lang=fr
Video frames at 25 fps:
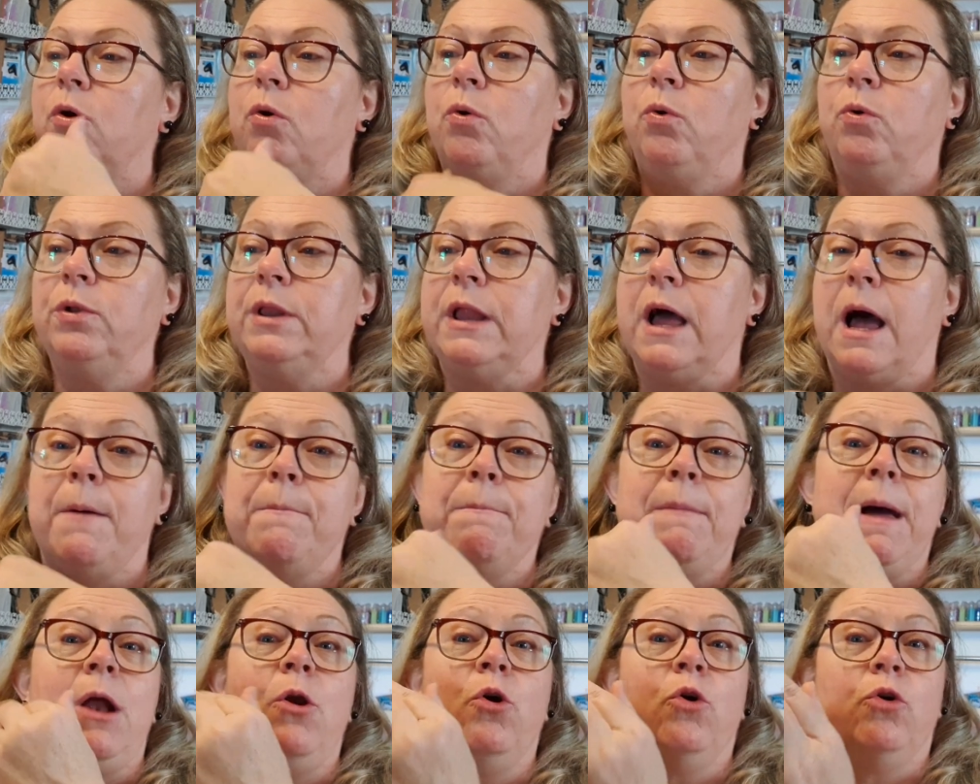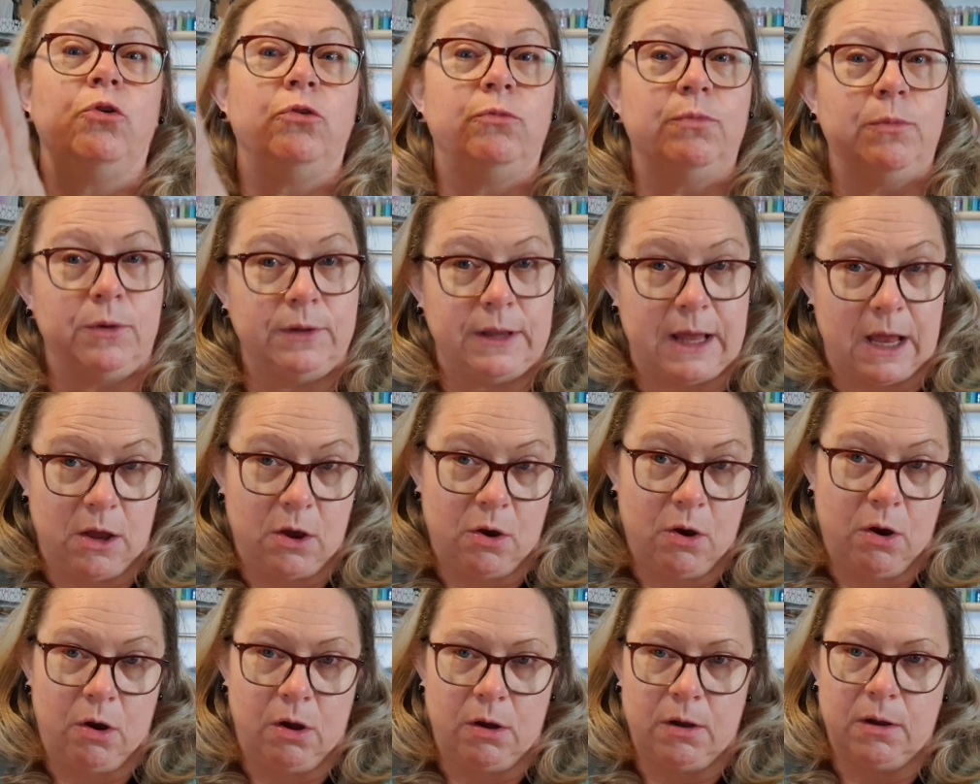On a malheureusement
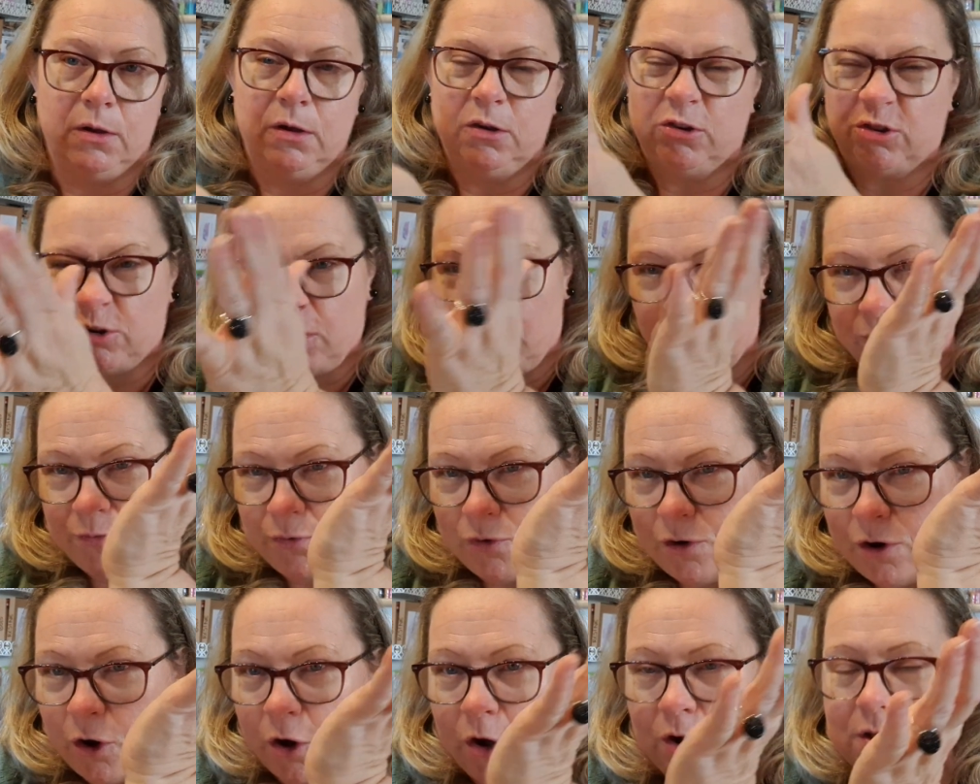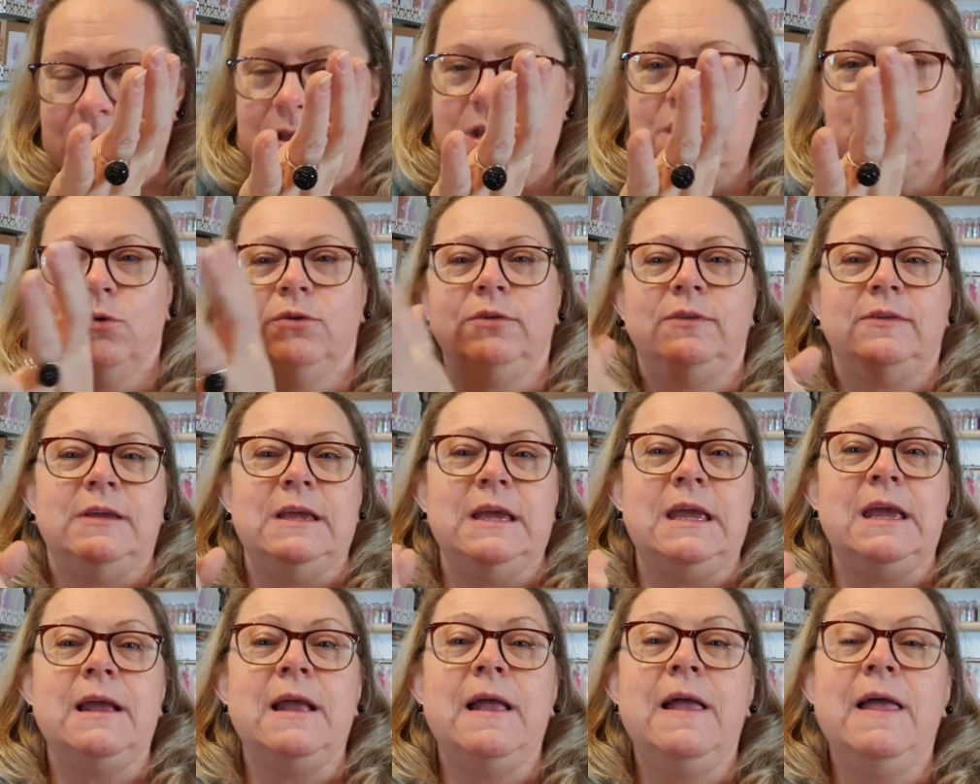d'ailleurs, je vous le redis
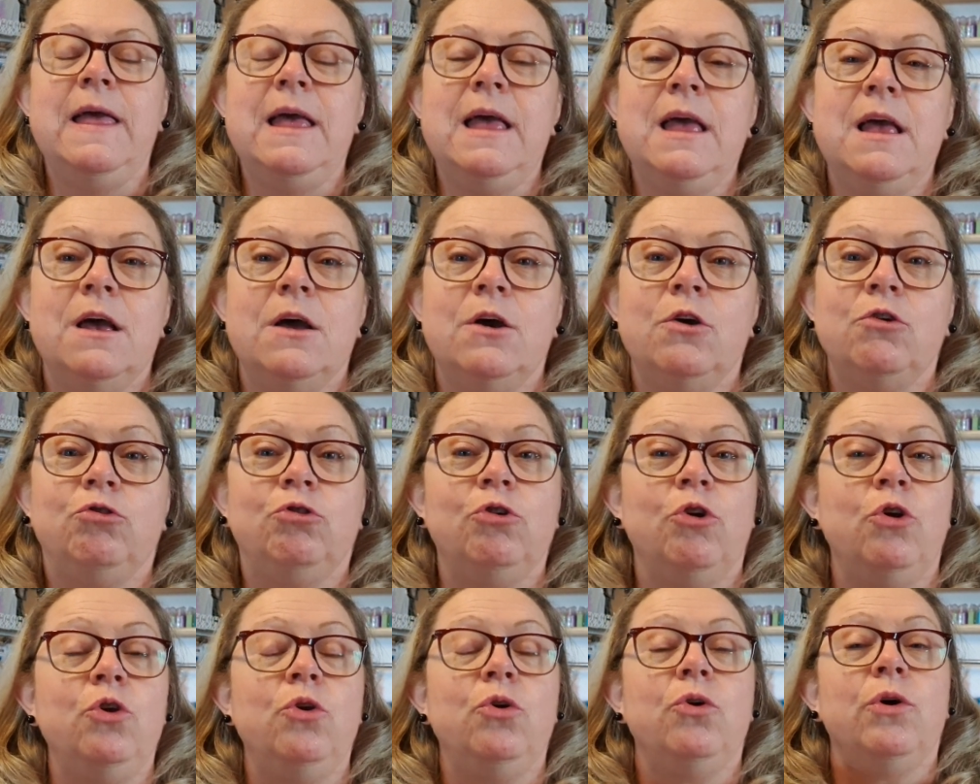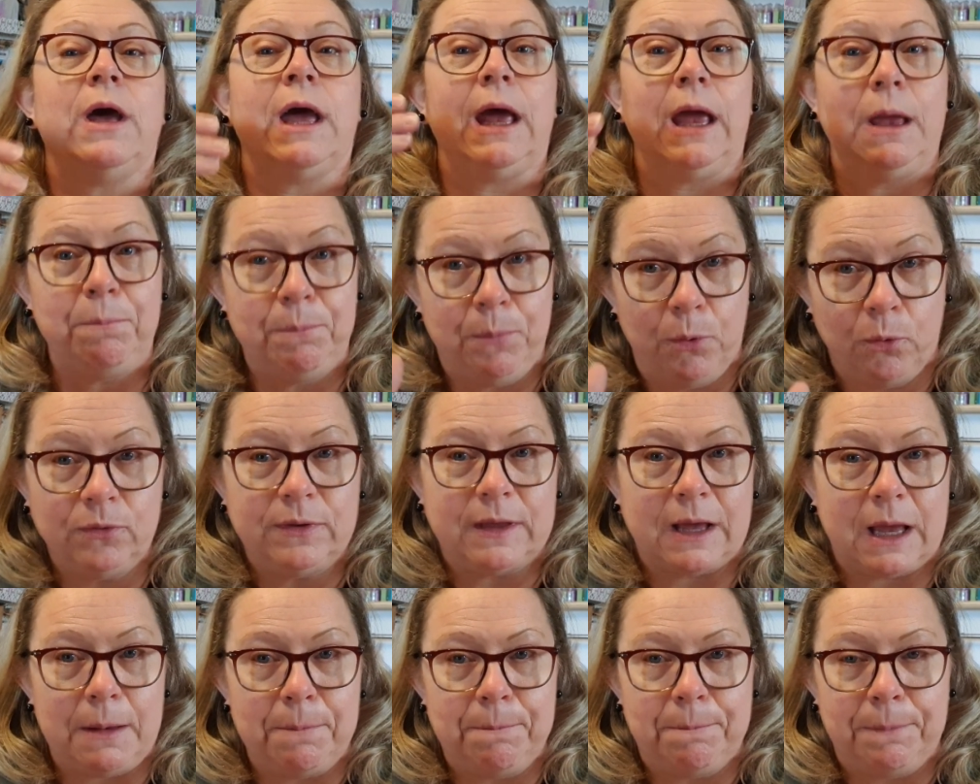aussi, je ne
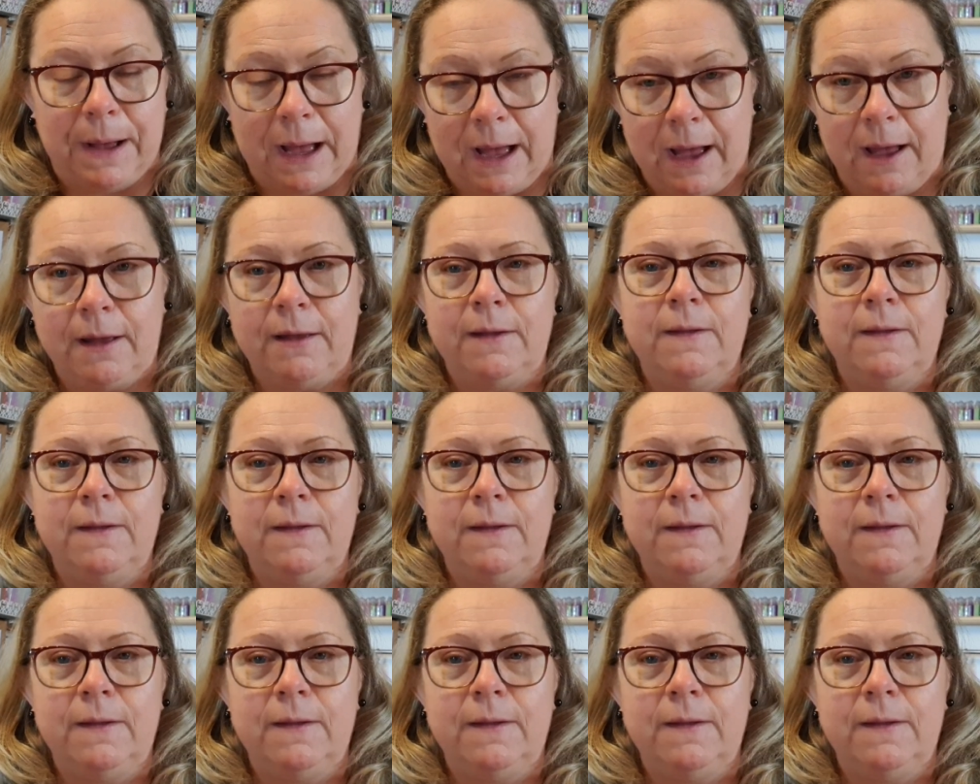répondrai pas